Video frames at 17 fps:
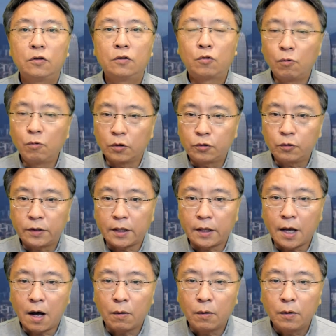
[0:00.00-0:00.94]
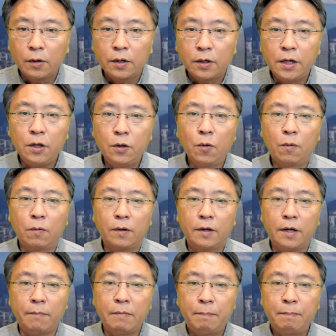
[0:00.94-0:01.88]
中国就得要利用
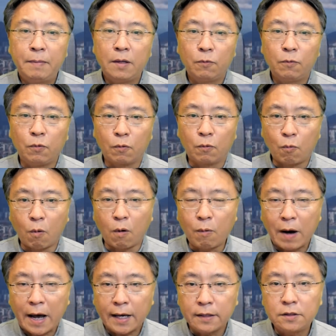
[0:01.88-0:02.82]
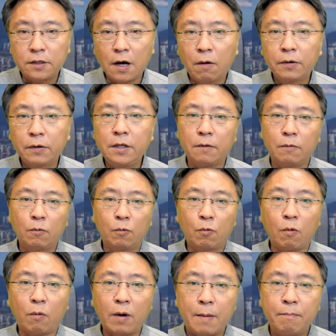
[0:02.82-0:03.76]
人民币与国外交易、
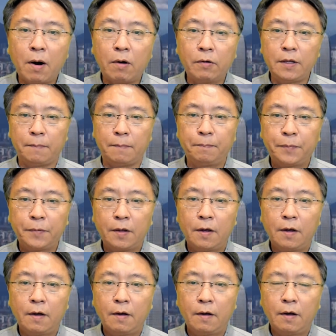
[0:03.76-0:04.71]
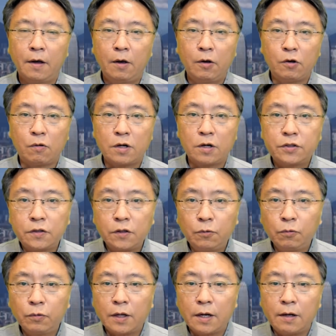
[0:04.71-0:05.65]
国外贸易，有了适
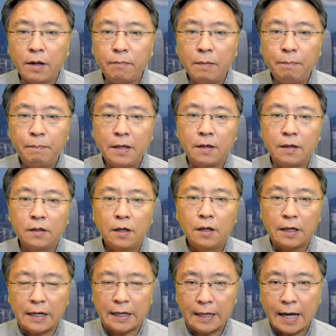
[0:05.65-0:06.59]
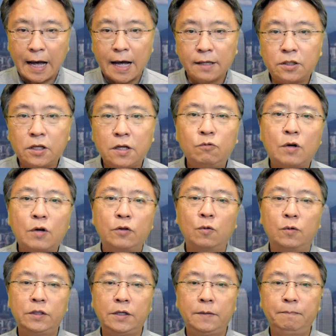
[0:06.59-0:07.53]
度的人民币离岸清算
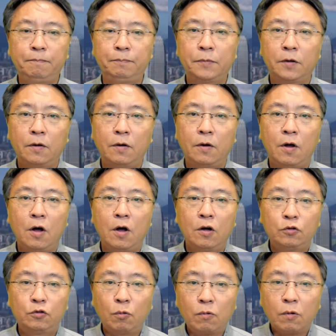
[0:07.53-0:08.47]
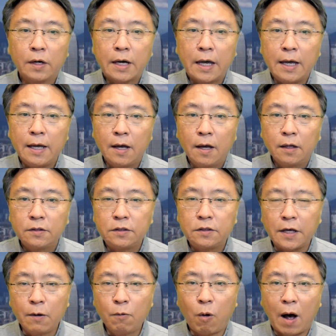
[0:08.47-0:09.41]
中心，中国可以
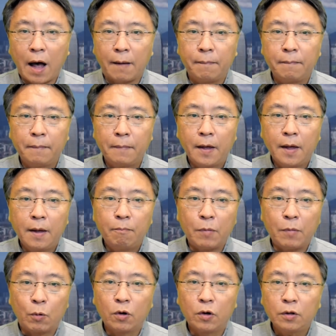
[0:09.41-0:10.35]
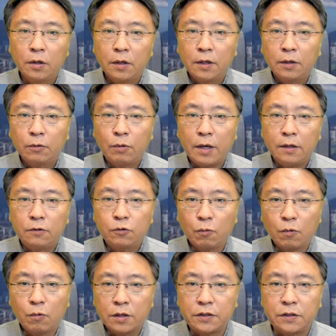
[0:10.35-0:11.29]
减缓美国对
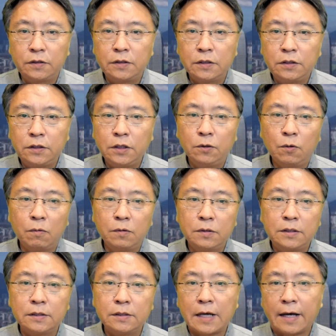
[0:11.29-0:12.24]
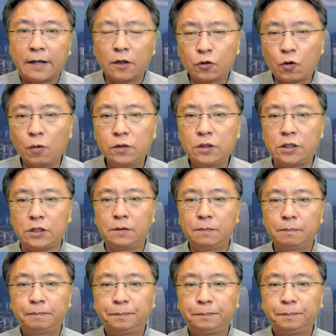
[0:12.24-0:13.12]
中国实施金融制裁的冲击。